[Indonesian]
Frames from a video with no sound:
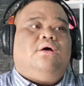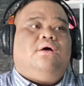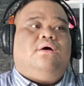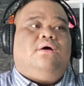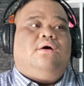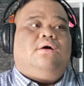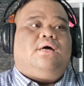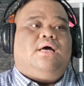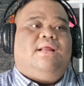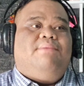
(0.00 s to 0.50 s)

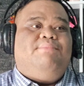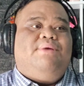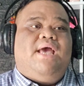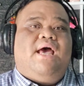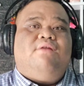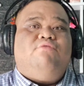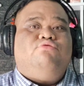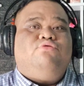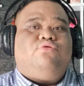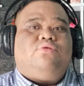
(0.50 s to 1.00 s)
uh,
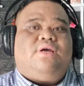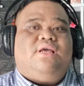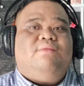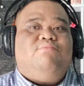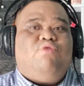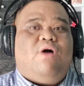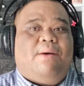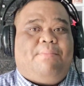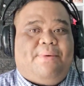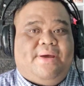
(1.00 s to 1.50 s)
kelebihan untuk
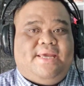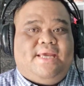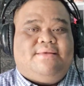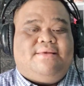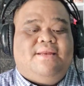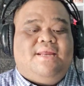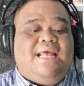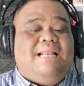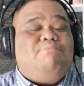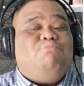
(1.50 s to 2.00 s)
ilmu apa ya.
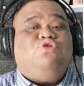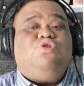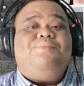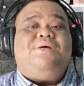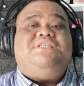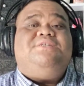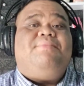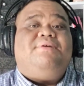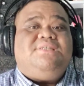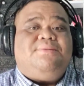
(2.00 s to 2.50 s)
Jadi ilmu tuh
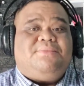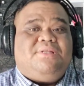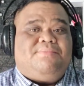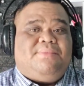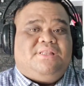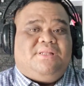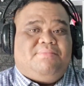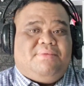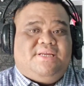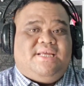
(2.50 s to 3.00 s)
macam-macam
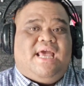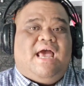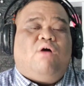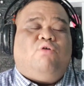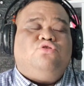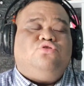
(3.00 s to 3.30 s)
teman-teman ya.